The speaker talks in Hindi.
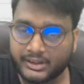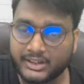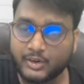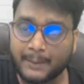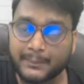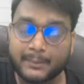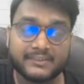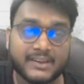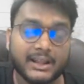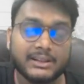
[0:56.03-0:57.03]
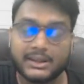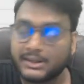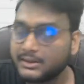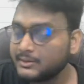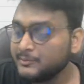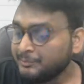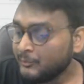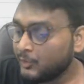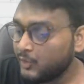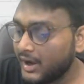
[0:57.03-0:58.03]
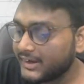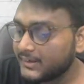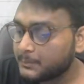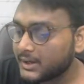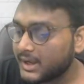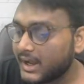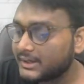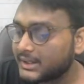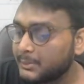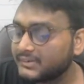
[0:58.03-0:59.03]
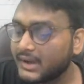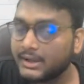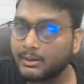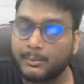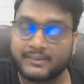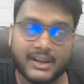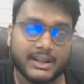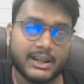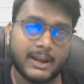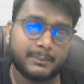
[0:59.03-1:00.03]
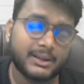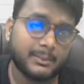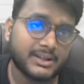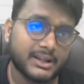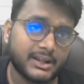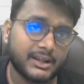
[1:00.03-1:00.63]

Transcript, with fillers: ये जो आपकी मिसाइल थी वह किस प्रकार की मिसाइल है आपने ये बताना